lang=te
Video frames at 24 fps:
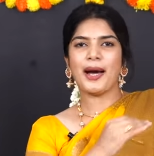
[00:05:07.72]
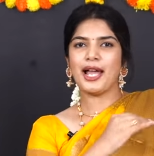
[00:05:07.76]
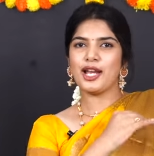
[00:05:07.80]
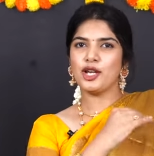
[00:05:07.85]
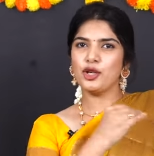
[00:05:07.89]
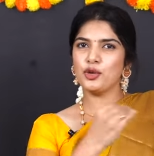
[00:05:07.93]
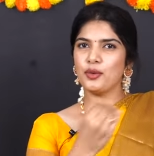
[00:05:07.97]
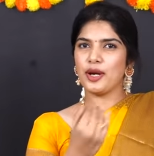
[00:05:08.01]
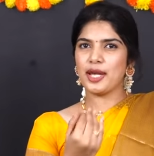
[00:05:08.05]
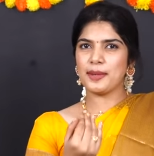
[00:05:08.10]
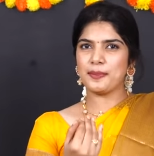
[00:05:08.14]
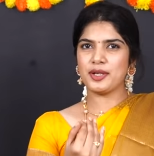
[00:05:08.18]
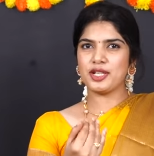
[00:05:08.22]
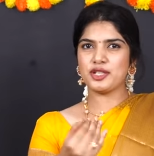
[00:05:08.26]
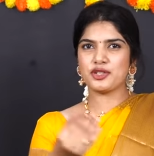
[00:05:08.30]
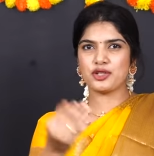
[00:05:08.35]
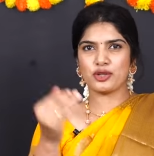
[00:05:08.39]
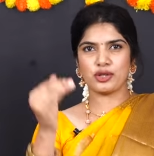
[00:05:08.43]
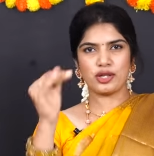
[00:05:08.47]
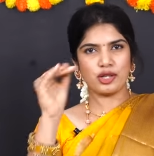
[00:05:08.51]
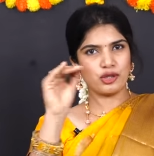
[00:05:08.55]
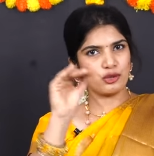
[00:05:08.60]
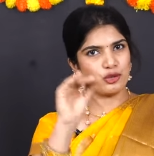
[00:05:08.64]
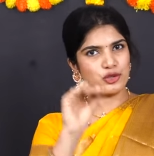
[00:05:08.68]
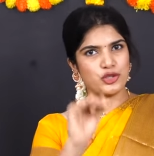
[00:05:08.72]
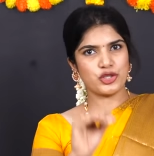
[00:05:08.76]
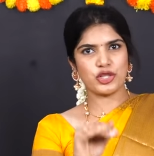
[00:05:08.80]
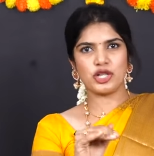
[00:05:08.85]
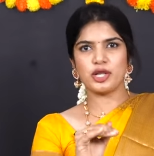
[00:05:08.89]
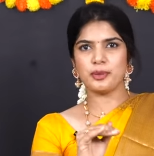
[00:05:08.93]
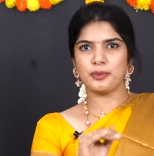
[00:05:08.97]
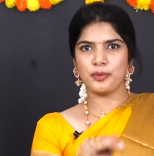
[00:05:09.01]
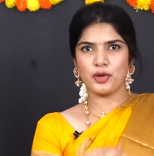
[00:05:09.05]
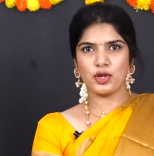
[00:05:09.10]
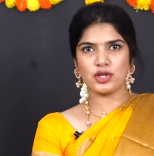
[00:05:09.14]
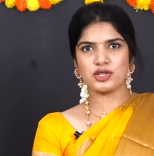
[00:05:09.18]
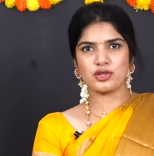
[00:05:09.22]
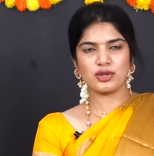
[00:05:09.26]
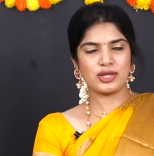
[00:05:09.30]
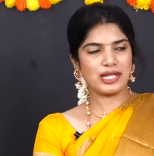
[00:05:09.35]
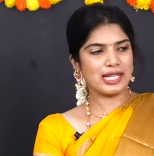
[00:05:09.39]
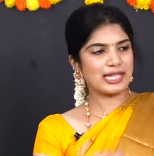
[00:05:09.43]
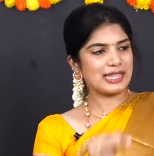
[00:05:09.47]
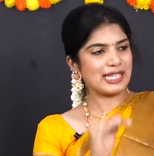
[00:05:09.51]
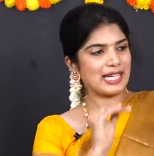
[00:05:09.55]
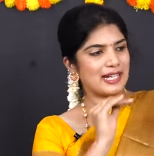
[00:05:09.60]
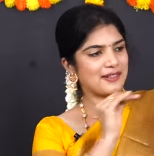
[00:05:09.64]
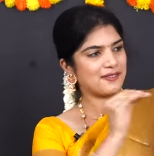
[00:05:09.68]
కాళ్ళు వైపు నుంచి కూడా కుర్చీలు పోసుకున్న
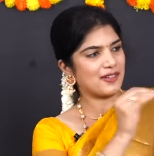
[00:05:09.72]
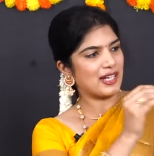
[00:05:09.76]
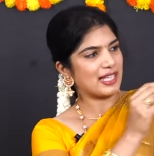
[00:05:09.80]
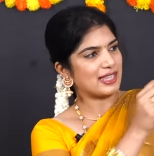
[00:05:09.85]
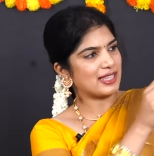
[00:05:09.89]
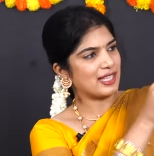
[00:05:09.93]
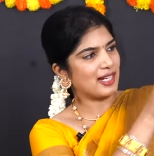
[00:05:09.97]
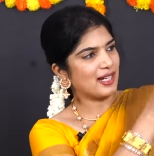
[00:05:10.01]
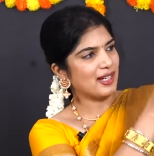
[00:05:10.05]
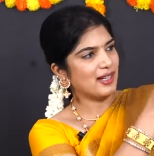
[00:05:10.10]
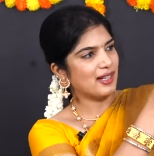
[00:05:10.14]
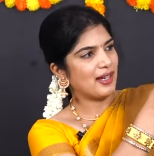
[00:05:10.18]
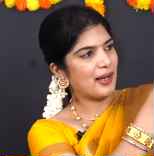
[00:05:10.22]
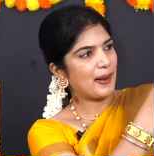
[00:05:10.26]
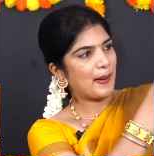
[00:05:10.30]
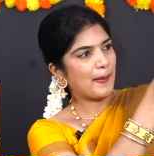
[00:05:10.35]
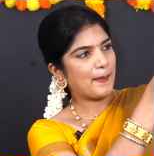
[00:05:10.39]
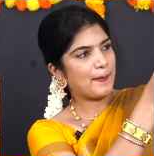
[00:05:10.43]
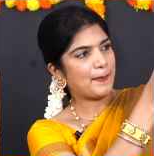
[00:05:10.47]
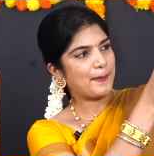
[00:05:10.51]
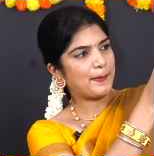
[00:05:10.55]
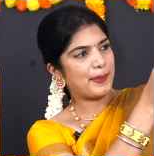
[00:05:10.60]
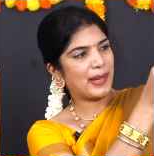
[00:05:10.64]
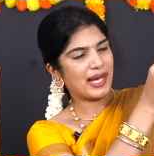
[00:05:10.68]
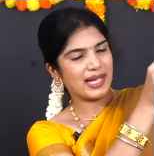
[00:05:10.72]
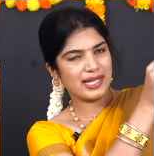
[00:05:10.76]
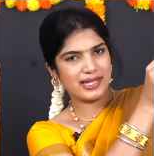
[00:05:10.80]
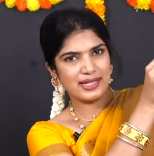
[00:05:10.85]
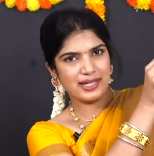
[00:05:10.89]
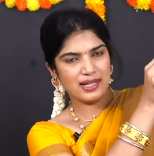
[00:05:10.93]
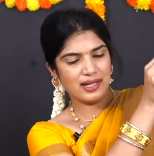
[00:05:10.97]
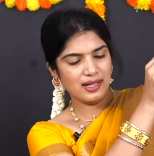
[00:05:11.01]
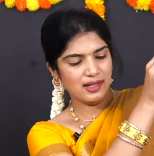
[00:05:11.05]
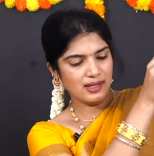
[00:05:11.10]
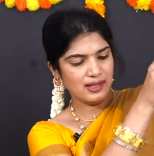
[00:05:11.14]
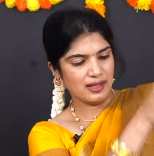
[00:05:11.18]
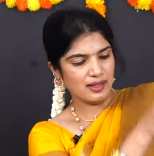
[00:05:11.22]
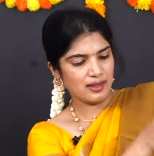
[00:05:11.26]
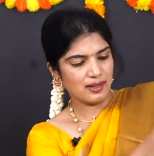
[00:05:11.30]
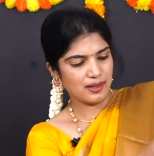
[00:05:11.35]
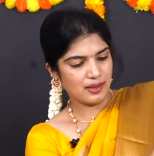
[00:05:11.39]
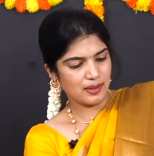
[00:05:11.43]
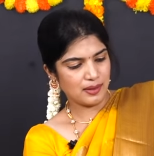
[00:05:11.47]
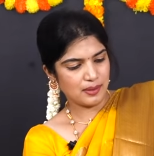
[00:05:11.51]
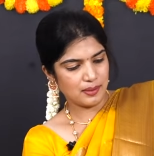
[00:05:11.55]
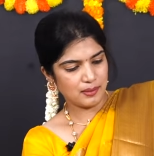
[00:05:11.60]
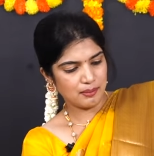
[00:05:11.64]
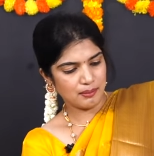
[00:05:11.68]
తర్వాత పైన
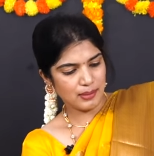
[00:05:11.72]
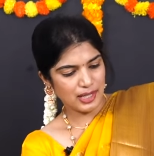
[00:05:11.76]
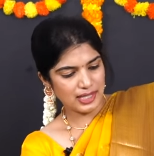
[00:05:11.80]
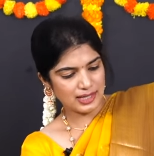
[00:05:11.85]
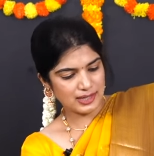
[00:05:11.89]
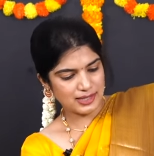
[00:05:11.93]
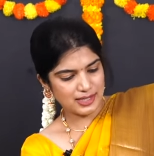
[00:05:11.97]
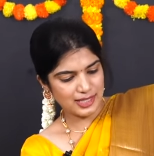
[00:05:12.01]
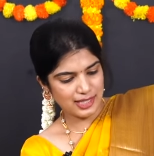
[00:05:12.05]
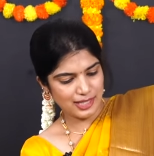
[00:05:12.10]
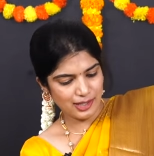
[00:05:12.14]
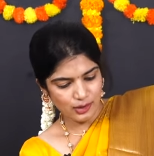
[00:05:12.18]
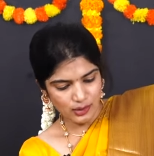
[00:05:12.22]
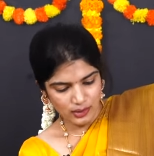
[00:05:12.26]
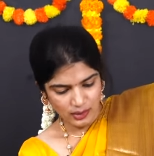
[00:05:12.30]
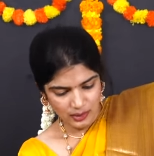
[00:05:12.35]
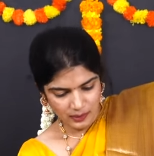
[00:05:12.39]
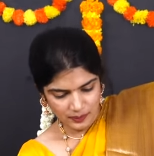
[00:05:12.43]
మధ్యలో